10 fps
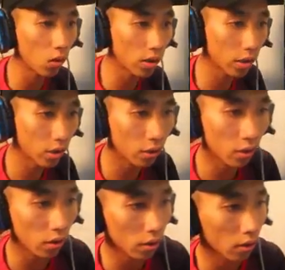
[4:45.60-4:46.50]
gua anjing.
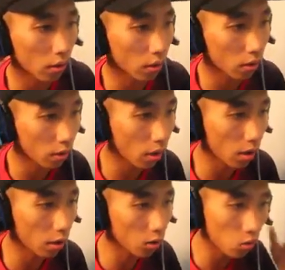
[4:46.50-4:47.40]

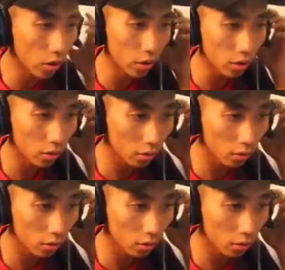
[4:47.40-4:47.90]
Kaget gua anjing.